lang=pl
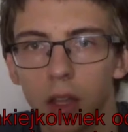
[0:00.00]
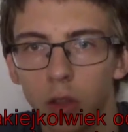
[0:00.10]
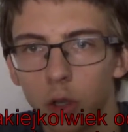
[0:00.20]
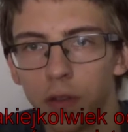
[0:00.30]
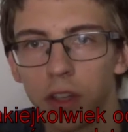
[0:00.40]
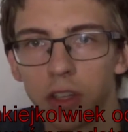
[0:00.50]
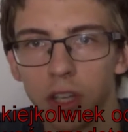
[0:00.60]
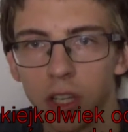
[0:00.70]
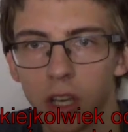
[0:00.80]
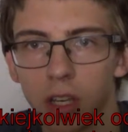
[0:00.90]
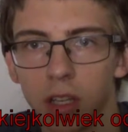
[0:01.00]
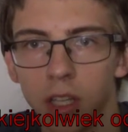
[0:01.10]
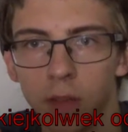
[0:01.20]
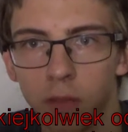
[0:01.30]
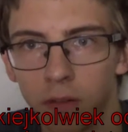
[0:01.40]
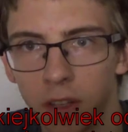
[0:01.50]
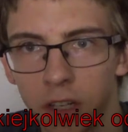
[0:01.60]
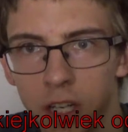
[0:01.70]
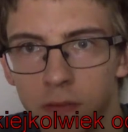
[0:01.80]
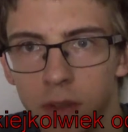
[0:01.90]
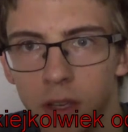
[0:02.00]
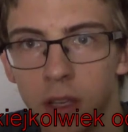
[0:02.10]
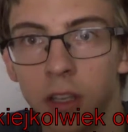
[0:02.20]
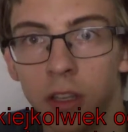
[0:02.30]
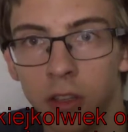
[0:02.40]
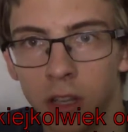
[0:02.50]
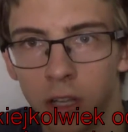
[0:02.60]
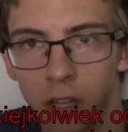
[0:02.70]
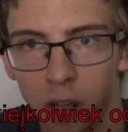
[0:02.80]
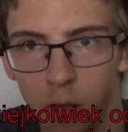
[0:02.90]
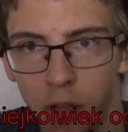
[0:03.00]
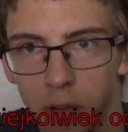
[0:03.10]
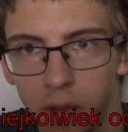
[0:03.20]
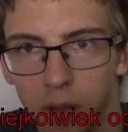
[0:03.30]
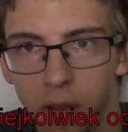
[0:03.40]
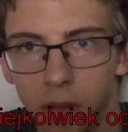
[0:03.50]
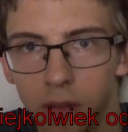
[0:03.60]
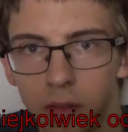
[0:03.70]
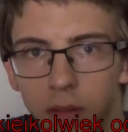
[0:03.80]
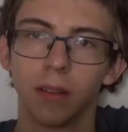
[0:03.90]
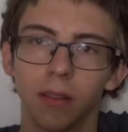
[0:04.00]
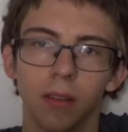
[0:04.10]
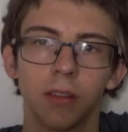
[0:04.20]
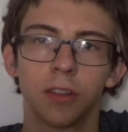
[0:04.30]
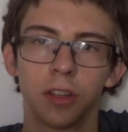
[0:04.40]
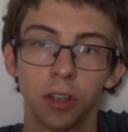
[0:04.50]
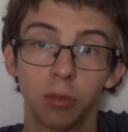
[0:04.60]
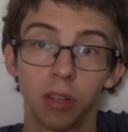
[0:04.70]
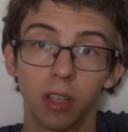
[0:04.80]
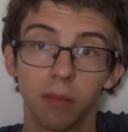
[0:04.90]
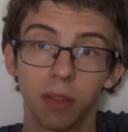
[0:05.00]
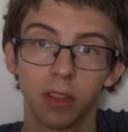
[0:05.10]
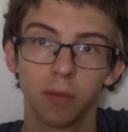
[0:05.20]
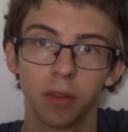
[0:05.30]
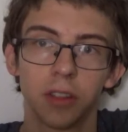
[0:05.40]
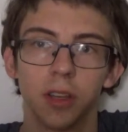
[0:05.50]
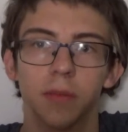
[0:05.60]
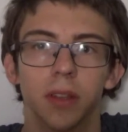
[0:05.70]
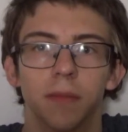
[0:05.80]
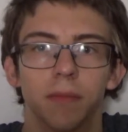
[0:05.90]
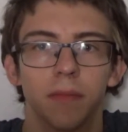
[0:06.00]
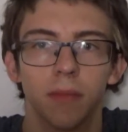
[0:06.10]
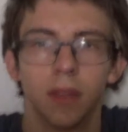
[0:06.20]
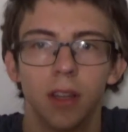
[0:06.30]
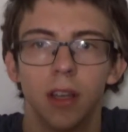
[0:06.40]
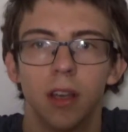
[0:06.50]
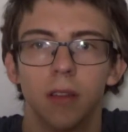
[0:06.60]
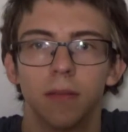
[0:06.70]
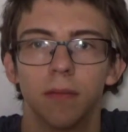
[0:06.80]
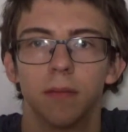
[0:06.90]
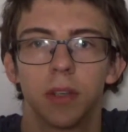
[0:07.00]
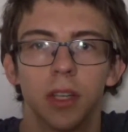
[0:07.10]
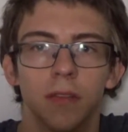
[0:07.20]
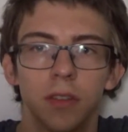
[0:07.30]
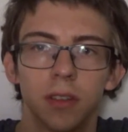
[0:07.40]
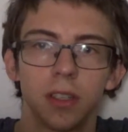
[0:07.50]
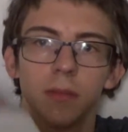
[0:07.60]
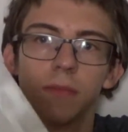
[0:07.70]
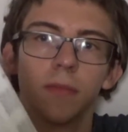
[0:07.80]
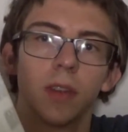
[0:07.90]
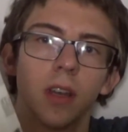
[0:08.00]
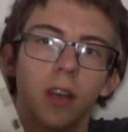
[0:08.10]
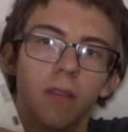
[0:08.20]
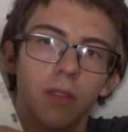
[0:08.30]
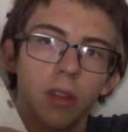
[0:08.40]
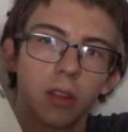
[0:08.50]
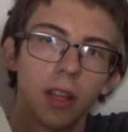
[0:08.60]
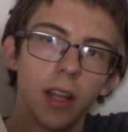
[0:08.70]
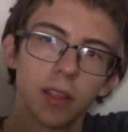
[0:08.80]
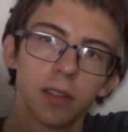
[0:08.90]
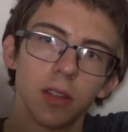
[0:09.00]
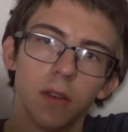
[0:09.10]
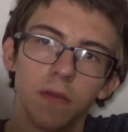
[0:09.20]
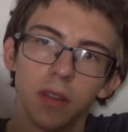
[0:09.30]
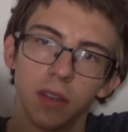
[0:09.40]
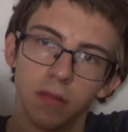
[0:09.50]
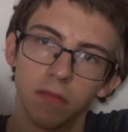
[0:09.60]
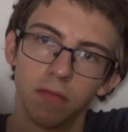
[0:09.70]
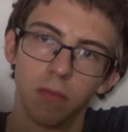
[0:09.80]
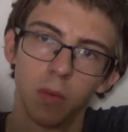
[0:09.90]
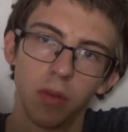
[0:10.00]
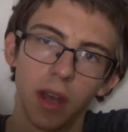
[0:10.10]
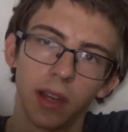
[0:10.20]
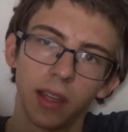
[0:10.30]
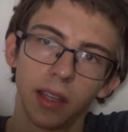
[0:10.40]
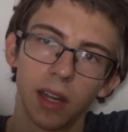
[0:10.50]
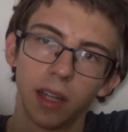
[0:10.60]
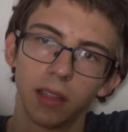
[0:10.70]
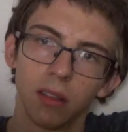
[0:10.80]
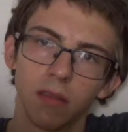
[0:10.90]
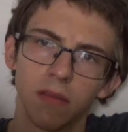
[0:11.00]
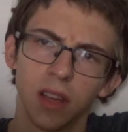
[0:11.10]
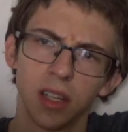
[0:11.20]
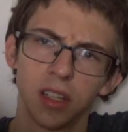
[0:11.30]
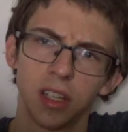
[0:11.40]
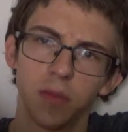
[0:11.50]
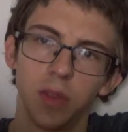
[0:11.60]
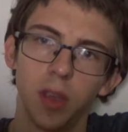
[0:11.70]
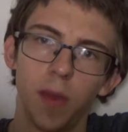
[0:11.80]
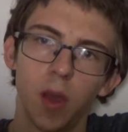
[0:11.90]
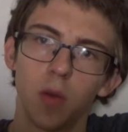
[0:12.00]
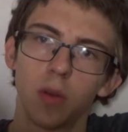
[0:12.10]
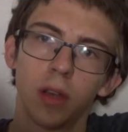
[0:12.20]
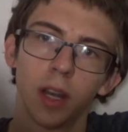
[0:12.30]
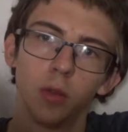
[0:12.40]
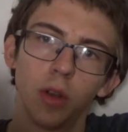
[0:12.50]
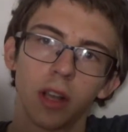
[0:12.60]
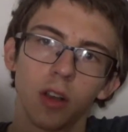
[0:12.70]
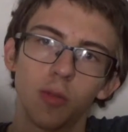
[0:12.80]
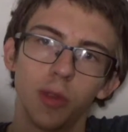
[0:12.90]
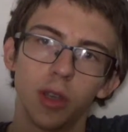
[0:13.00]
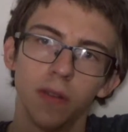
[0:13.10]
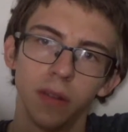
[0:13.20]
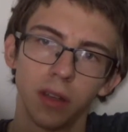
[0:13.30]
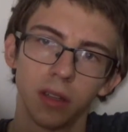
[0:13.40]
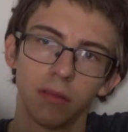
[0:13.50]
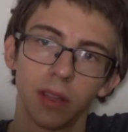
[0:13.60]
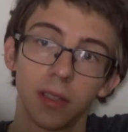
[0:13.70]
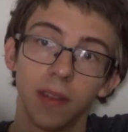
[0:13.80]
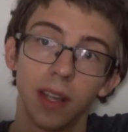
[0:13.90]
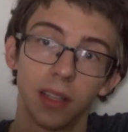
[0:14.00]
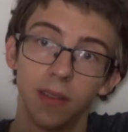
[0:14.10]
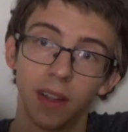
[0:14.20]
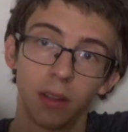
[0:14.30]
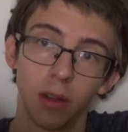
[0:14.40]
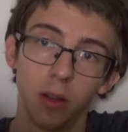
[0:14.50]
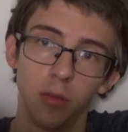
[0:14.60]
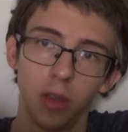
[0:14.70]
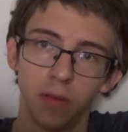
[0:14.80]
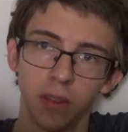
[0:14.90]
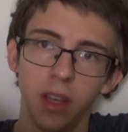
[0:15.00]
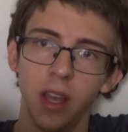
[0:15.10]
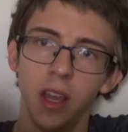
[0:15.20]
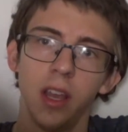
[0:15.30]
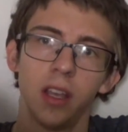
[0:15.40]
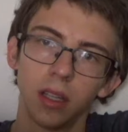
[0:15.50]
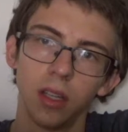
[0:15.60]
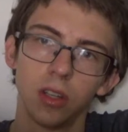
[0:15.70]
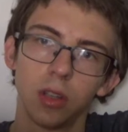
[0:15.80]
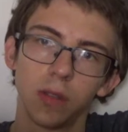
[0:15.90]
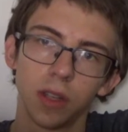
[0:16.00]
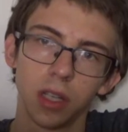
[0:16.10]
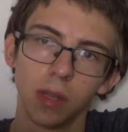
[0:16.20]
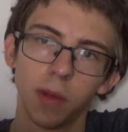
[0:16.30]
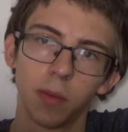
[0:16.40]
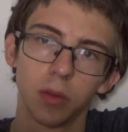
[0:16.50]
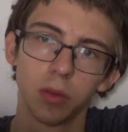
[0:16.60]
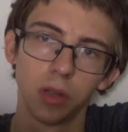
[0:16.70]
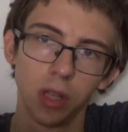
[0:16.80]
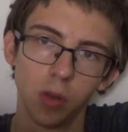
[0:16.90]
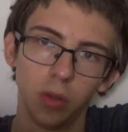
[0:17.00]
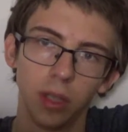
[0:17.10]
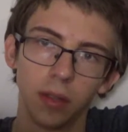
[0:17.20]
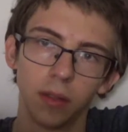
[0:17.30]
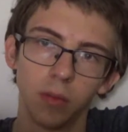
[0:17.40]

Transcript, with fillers: Doświadczenia nie powtarzamy, nie naśladujemy. Rzeczy, które nam będą potrzebne. Przede wszystkim wodorotlenek sodowy, popularny kred. Ważne, żeby nie miał granulek aluminiowych, tak zwany aktywator aluminiowy, gdyż doświadczenie po prostu się nie uda.